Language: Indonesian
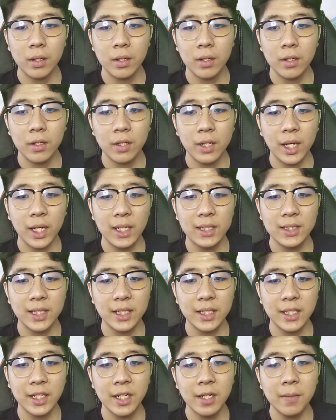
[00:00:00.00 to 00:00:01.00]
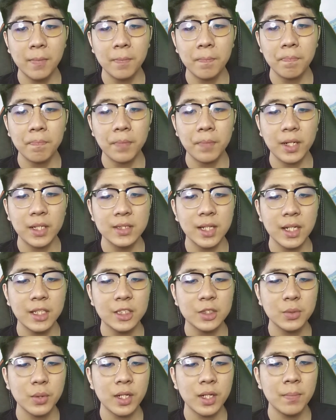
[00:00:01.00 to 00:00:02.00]
Alasannya, pada saat
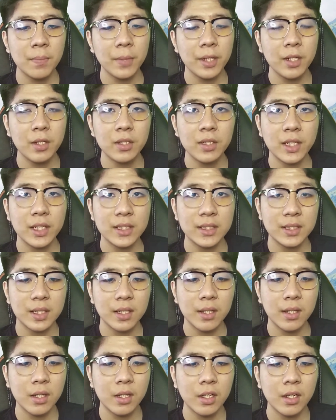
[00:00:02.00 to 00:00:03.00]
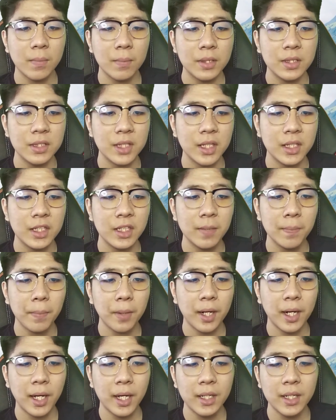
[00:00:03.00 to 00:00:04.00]
suara mic condenser menjadi
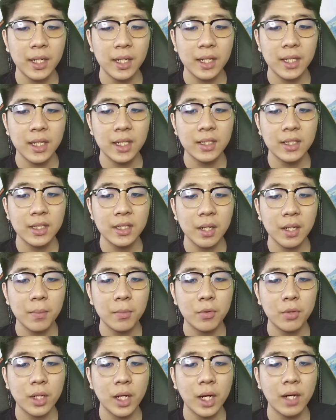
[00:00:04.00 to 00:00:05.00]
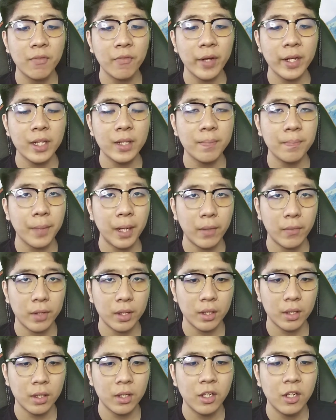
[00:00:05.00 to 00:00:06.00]
pelan karena tidak menggunakan Phantom
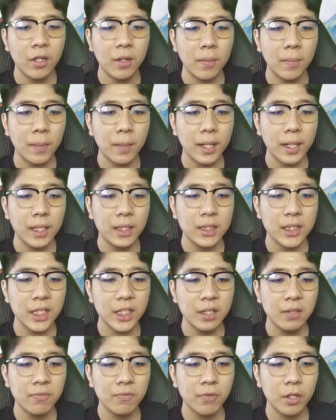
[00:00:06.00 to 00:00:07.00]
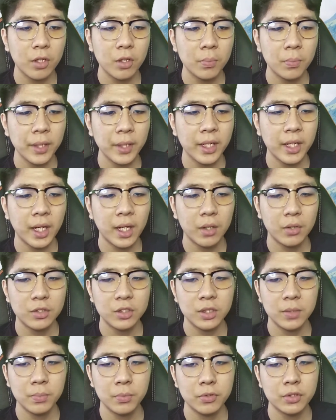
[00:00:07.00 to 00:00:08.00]
Power, maka setting volume mic harus
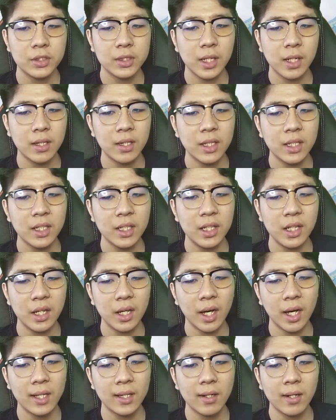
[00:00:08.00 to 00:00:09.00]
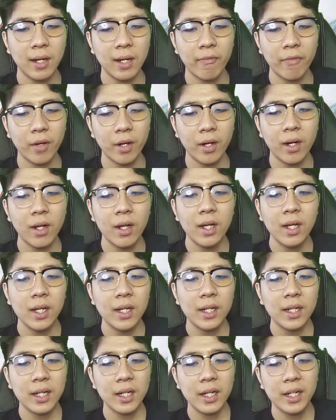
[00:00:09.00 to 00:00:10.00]
di booster tinggi atau level
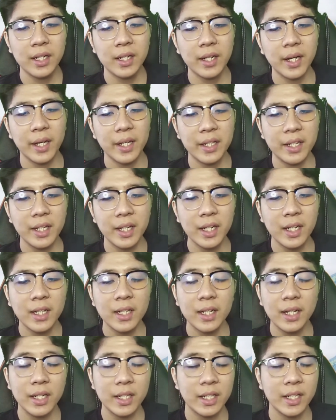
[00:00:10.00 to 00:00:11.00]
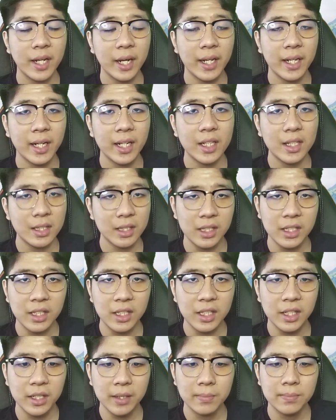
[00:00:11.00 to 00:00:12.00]
eh, gainnya dinaikkan
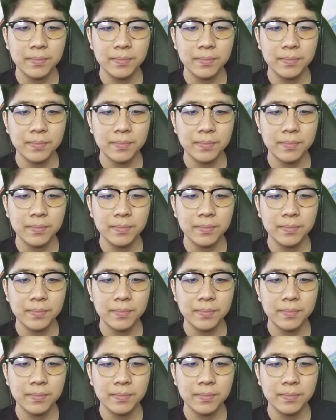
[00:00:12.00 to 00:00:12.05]
tinggi.